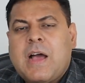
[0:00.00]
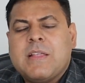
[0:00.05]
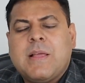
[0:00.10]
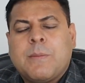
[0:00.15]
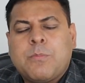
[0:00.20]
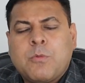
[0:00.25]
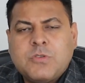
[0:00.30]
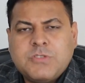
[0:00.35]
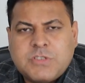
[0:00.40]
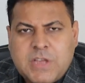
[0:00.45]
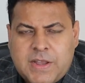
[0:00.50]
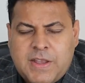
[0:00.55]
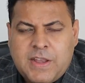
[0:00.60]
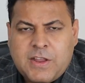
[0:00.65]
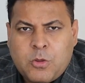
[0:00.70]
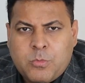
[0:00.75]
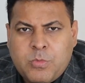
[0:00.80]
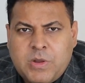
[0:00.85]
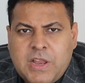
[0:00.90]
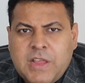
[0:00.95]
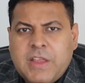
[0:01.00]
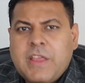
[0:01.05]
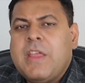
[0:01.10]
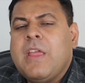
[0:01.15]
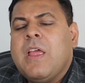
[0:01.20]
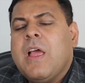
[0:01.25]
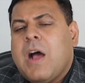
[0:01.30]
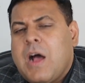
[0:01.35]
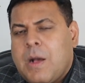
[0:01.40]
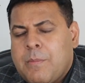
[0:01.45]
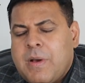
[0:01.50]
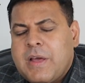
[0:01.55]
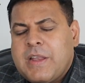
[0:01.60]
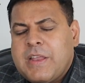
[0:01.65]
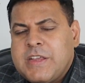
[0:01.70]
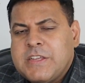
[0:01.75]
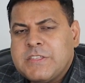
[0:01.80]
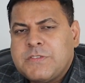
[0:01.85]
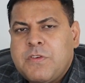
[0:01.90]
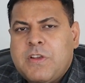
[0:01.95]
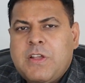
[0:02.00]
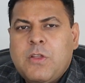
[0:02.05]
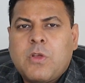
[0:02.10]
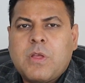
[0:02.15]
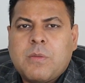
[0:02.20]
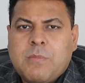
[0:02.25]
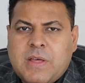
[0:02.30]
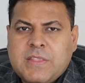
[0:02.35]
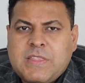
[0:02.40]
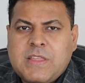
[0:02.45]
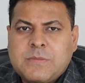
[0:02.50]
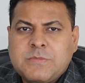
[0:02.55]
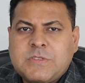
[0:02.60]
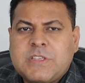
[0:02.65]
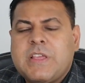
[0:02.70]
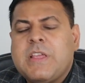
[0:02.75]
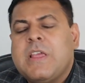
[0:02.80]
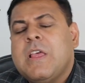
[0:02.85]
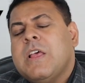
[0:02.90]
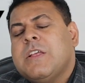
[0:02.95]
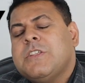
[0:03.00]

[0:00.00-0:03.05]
आज आपको जानने को मिलेगी हमारी इस वीडियो के माध्यम से